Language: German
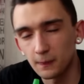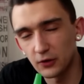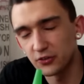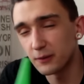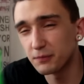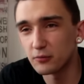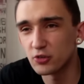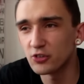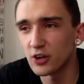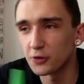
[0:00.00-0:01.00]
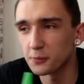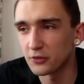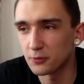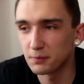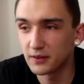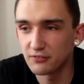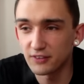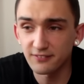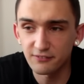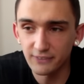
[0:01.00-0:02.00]
Und es gibt dem Shisha auch nochmal so einen
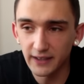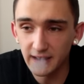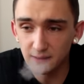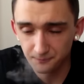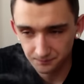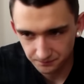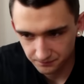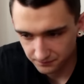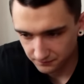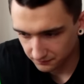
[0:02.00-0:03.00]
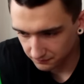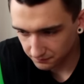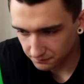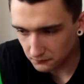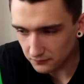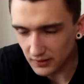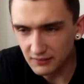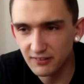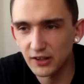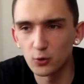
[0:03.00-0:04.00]
gewissen Flair,
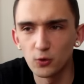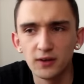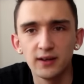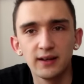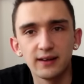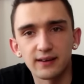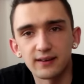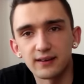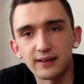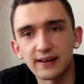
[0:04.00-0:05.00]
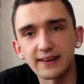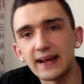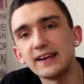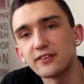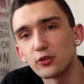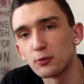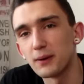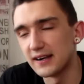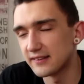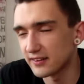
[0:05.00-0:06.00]
weil du äh, da eine Kälte so
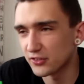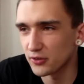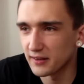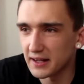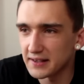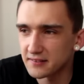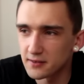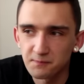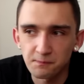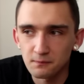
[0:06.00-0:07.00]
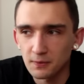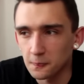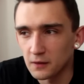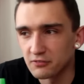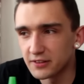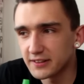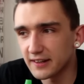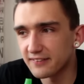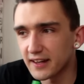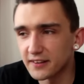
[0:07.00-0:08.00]
im Hals hast, so eine leichte. Finde ich
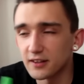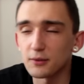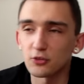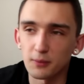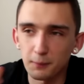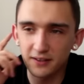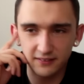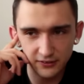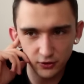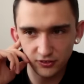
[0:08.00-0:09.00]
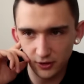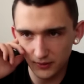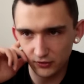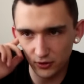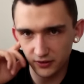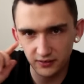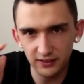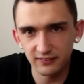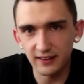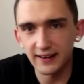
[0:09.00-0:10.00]
ganz angenehm. Also man macht halt aus Tabaksorten, die
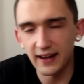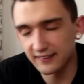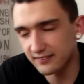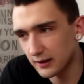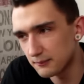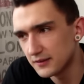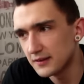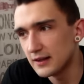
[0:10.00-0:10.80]
jetzt kein Eis haben,